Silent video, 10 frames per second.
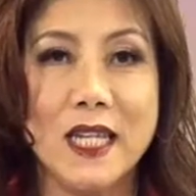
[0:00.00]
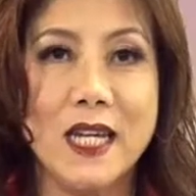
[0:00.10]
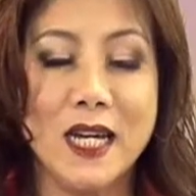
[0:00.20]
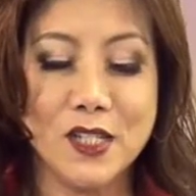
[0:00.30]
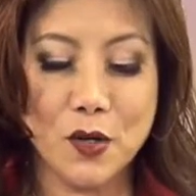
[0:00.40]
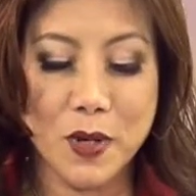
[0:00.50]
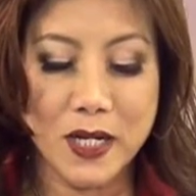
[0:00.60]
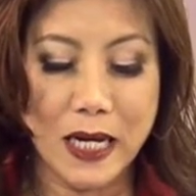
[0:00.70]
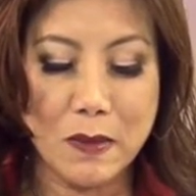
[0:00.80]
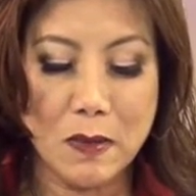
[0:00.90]
thì ờ, Song
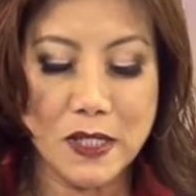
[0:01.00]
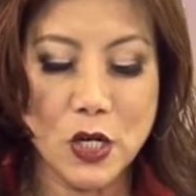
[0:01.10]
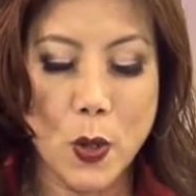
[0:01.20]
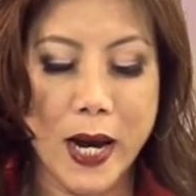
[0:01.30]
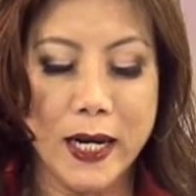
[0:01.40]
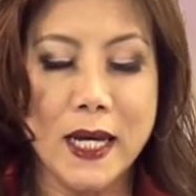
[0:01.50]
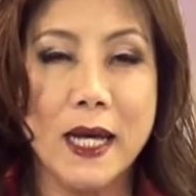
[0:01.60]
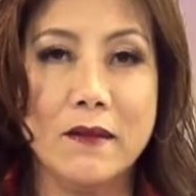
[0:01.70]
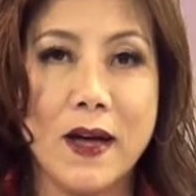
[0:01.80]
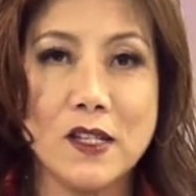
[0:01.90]
Ngân cảm ơn bác sĩ Hoàng
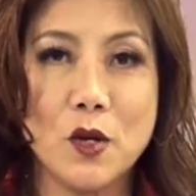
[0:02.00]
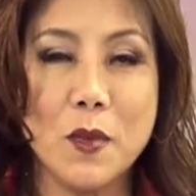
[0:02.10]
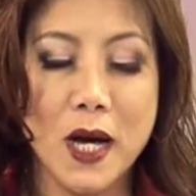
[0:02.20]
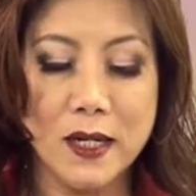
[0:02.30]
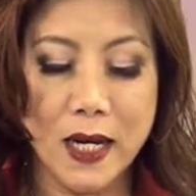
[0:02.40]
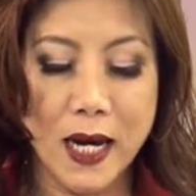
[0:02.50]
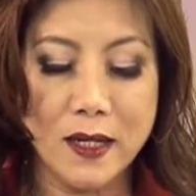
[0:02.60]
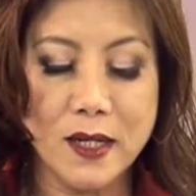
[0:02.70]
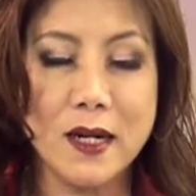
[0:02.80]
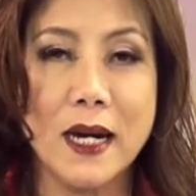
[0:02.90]
và Song Ngân à,
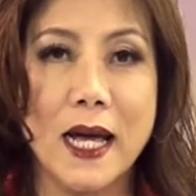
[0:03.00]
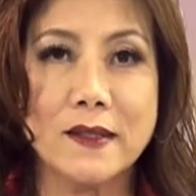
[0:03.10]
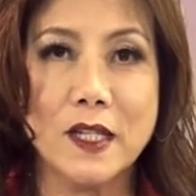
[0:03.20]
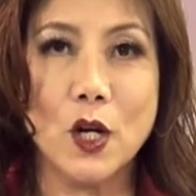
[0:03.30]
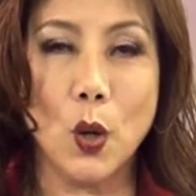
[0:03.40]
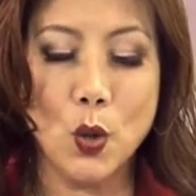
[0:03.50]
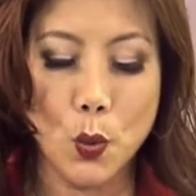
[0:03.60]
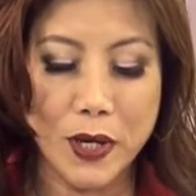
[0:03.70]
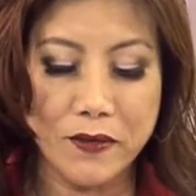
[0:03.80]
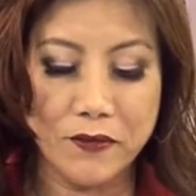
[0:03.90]
rất là xin lỗi
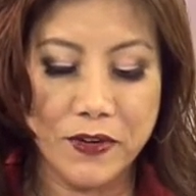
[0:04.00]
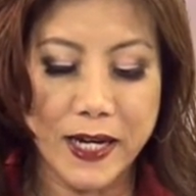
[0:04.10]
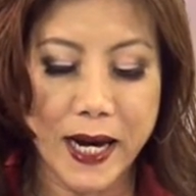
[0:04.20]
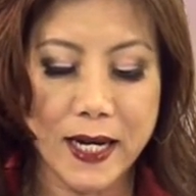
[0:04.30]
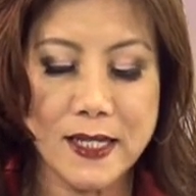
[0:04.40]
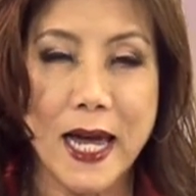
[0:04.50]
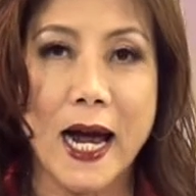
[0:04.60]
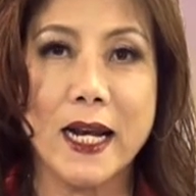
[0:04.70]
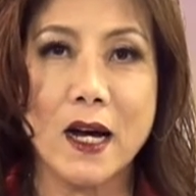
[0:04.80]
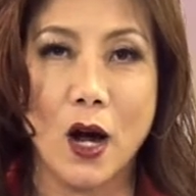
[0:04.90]
quý vị khán
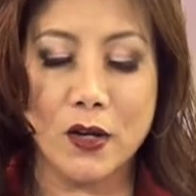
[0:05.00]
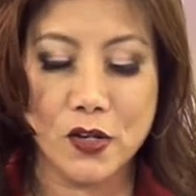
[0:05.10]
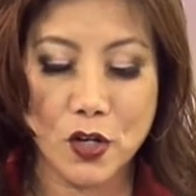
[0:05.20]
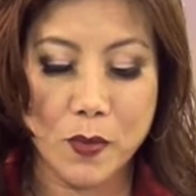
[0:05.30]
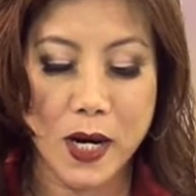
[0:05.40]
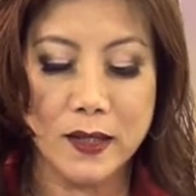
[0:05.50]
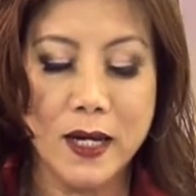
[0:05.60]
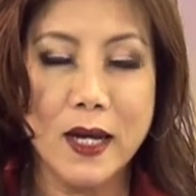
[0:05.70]
giả đã gọi cho Song Ngân